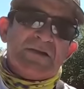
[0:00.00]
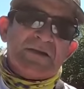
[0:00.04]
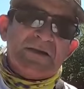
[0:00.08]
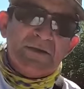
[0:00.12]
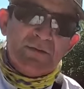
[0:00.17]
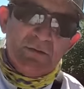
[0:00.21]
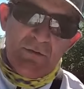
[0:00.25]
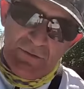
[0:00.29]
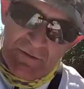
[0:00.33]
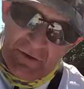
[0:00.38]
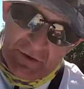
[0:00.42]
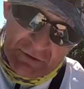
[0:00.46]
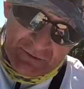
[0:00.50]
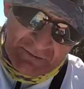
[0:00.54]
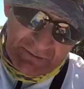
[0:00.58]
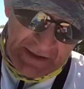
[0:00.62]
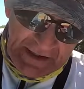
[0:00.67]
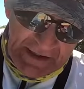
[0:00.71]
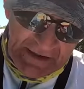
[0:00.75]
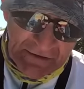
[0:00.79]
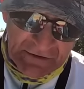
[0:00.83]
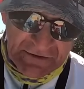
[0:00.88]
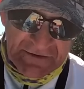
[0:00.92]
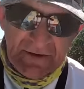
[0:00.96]
el reto, amigos,
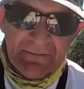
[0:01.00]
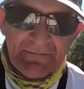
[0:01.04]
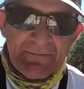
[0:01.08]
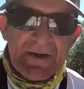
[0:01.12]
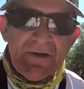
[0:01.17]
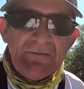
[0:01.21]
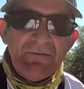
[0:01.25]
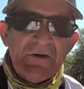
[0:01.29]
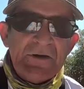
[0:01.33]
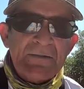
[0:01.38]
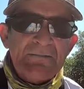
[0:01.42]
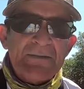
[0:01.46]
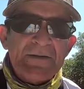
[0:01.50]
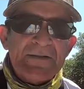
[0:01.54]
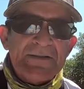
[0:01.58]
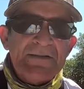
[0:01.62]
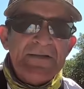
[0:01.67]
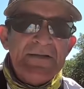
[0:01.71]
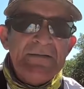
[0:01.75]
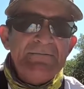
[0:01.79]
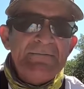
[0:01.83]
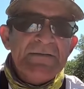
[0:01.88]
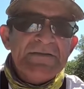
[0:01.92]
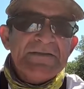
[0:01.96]
para irnos temprano a
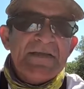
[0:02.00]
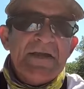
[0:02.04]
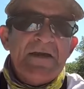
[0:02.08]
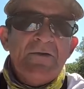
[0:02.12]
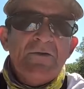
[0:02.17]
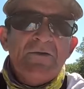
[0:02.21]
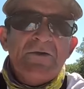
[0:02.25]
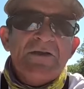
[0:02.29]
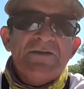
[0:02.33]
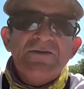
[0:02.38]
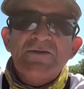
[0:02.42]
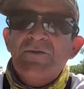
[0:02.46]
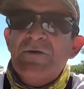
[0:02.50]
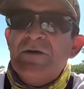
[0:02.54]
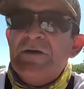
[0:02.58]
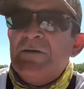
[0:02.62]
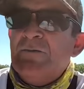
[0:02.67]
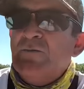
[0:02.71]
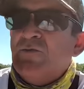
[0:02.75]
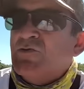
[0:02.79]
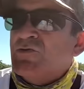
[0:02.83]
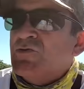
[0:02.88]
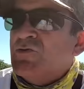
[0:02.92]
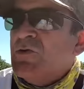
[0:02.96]
repartir el pescado, que eso
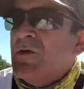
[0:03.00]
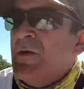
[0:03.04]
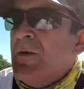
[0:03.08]
venimos.